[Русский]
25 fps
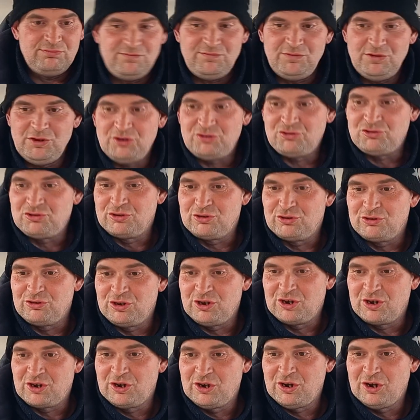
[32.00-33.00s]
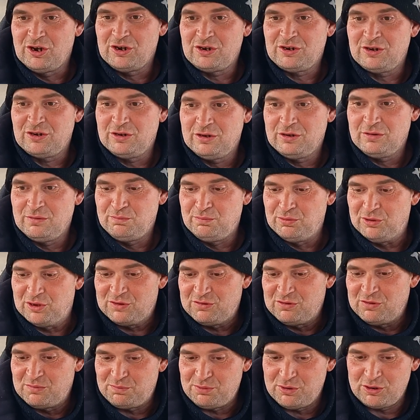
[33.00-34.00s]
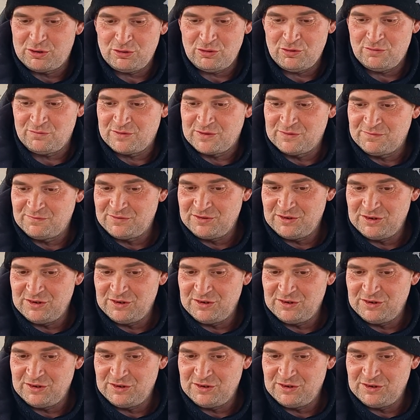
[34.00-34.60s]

Вечер никак. Первая поклевка